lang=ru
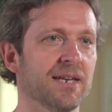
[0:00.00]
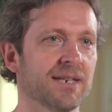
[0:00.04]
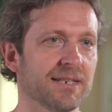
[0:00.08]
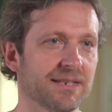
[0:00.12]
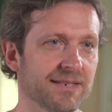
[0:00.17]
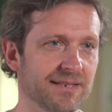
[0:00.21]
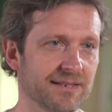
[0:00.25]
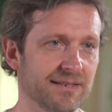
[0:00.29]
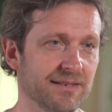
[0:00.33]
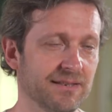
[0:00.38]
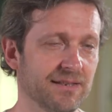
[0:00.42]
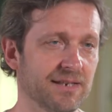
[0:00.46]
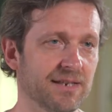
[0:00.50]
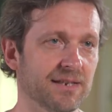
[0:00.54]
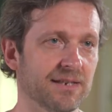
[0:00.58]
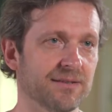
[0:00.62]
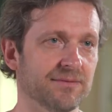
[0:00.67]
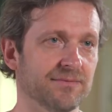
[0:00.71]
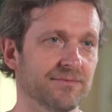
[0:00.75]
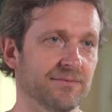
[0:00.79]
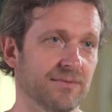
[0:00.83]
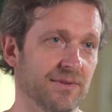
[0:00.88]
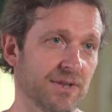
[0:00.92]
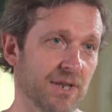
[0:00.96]
Ссылка
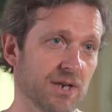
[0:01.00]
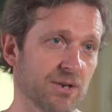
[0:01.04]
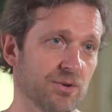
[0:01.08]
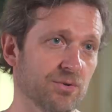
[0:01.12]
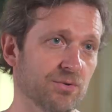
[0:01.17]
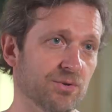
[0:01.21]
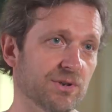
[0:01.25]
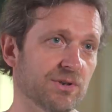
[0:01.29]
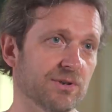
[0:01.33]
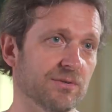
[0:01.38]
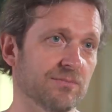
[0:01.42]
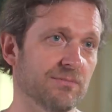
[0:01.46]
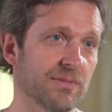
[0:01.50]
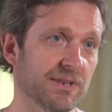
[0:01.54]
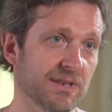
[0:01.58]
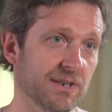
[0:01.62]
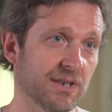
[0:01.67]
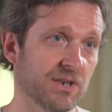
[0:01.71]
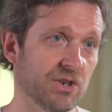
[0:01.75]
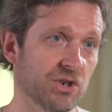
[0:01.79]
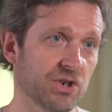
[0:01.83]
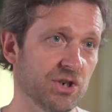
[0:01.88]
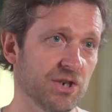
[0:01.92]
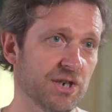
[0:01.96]
на курс
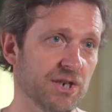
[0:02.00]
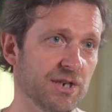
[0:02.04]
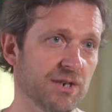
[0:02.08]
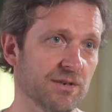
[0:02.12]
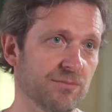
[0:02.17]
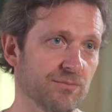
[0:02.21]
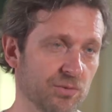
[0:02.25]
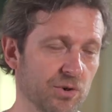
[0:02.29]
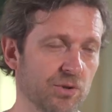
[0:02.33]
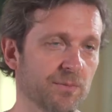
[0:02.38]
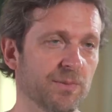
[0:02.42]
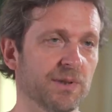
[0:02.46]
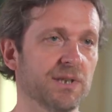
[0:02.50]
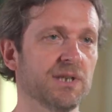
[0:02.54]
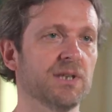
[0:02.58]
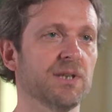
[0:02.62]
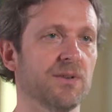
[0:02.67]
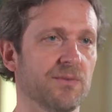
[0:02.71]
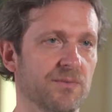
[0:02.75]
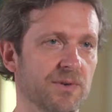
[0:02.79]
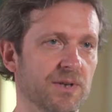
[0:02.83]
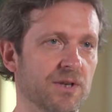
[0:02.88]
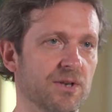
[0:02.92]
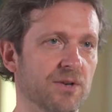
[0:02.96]
массаж шеи будет под
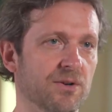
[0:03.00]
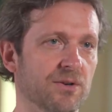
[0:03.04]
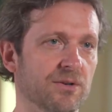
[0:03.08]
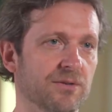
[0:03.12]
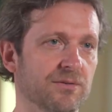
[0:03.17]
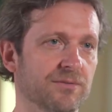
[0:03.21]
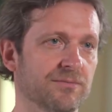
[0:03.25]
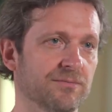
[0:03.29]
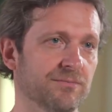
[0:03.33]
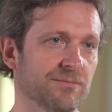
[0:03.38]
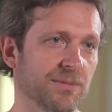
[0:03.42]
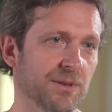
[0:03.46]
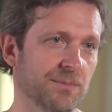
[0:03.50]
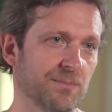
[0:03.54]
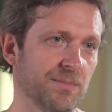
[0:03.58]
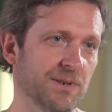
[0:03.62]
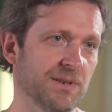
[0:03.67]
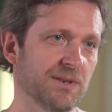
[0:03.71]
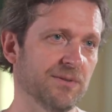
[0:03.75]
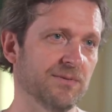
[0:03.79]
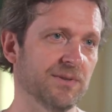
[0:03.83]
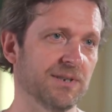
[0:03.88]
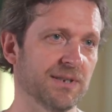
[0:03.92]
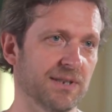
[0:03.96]
этим видео.
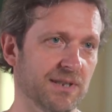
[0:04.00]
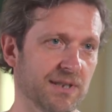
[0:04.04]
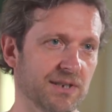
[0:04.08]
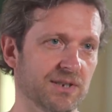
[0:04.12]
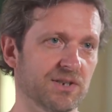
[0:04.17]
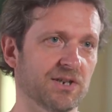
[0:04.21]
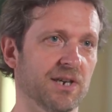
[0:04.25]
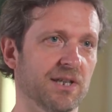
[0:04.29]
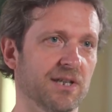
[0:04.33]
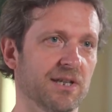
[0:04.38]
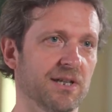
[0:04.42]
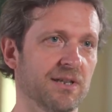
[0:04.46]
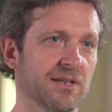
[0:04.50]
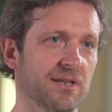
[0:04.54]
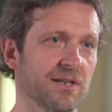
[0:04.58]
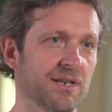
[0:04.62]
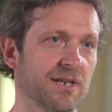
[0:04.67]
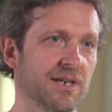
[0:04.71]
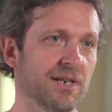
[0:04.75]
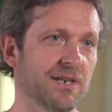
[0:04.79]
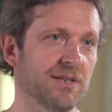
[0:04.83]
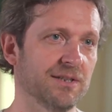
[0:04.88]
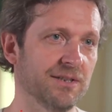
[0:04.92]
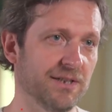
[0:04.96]
Подписывайтесь на наш канал,
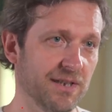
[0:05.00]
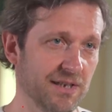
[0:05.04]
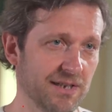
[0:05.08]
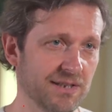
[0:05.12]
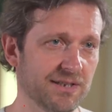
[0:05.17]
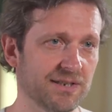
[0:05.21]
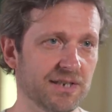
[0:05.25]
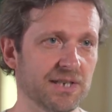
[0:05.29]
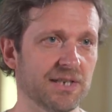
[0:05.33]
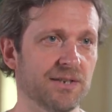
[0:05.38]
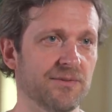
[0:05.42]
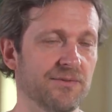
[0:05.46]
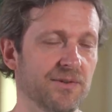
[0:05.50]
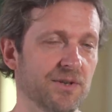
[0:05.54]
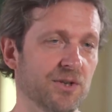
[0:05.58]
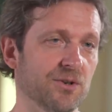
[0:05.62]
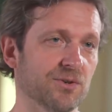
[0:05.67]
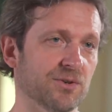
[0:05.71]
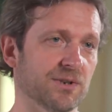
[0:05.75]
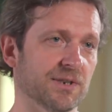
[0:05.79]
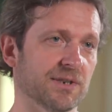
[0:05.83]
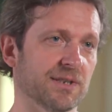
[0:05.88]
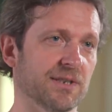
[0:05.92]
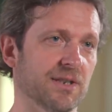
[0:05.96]
делитесь этим
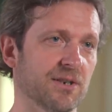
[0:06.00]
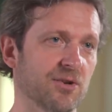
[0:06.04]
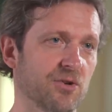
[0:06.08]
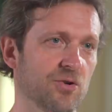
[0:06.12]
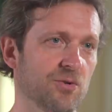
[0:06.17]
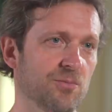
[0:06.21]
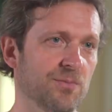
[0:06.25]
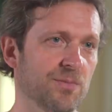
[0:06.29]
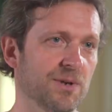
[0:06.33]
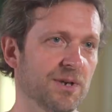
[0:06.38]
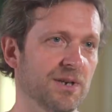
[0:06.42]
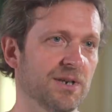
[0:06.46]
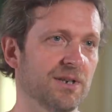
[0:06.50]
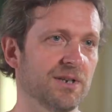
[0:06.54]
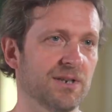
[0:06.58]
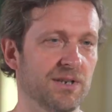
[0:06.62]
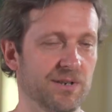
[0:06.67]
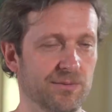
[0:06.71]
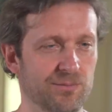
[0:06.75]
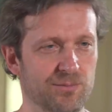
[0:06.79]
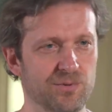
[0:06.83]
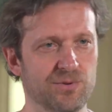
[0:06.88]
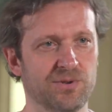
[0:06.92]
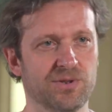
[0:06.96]
видео со знакомыми
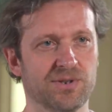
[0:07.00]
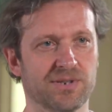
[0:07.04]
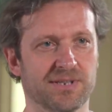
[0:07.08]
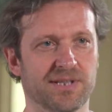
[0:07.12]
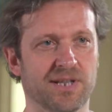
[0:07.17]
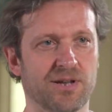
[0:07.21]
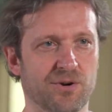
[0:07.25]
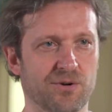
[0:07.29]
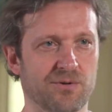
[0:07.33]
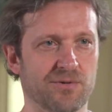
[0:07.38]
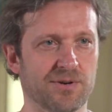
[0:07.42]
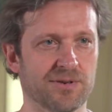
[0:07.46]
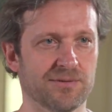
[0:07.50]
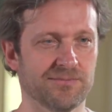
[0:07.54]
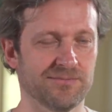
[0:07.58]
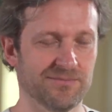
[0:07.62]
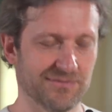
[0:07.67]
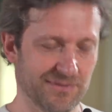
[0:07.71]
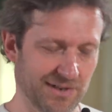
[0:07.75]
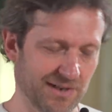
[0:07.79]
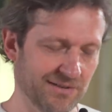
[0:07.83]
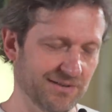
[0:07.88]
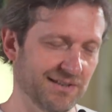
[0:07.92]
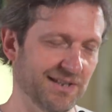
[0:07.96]
и будьте здоровы.
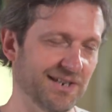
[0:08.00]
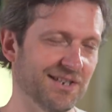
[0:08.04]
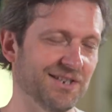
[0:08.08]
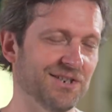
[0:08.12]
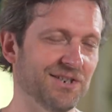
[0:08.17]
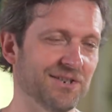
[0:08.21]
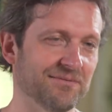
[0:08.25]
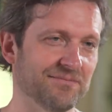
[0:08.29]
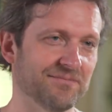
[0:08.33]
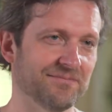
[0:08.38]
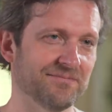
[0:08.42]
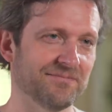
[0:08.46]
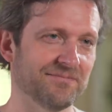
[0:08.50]
До встречи!